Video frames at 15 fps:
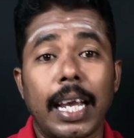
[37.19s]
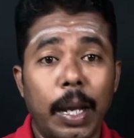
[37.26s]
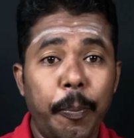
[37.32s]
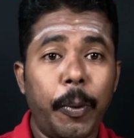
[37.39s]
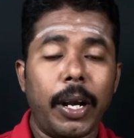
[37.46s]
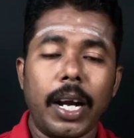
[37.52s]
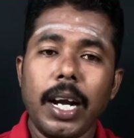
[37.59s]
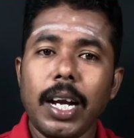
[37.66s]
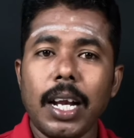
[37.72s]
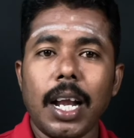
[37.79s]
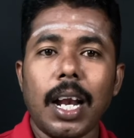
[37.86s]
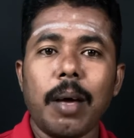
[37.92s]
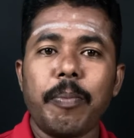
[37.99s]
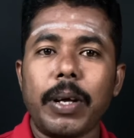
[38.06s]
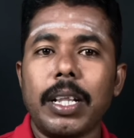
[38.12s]
இப்போ ரெண்டு
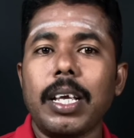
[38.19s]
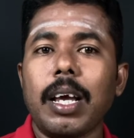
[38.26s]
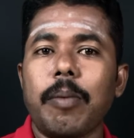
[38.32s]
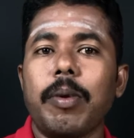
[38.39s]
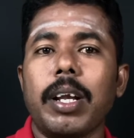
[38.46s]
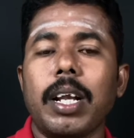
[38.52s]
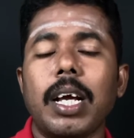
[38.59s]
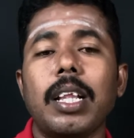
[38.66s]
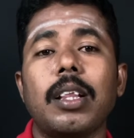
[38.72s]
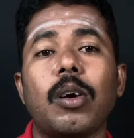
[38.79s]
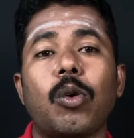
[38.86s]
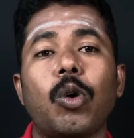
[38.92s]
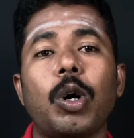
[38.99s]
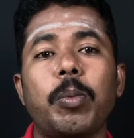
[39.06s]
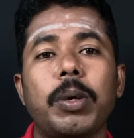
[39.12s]
நாளாக பார்த்தீங்க அப்படின்னா இந்த
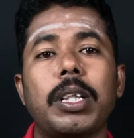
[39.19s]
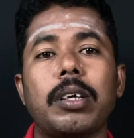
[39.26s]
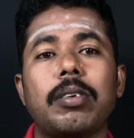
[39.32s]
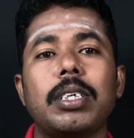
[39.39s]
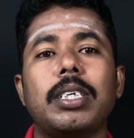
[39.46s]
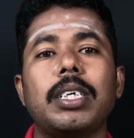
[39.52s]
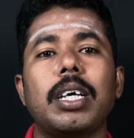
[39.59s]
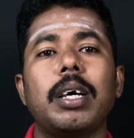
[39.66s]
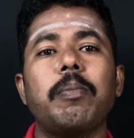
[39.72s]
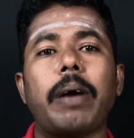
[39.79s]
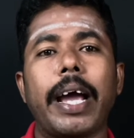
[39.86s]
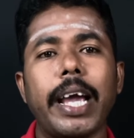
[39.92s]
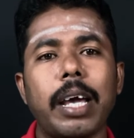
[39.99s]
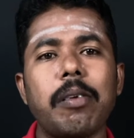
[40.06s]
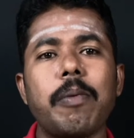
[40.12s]
கோபத்தை வச்சு
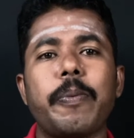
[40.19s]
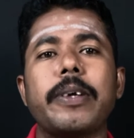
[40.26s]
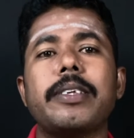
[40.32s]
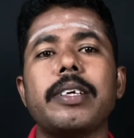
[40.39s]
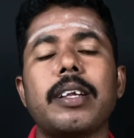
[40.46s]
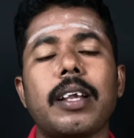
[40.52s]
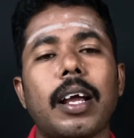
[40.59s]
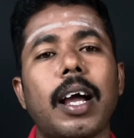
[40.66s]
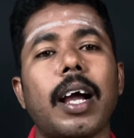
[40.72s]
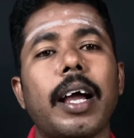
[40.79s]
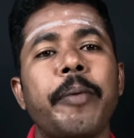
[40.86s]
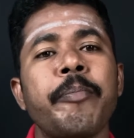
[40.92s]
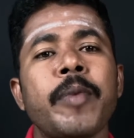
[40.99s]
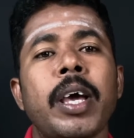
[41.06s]
பயங்கரமாக பேசிகிட்டு இருக்காங்க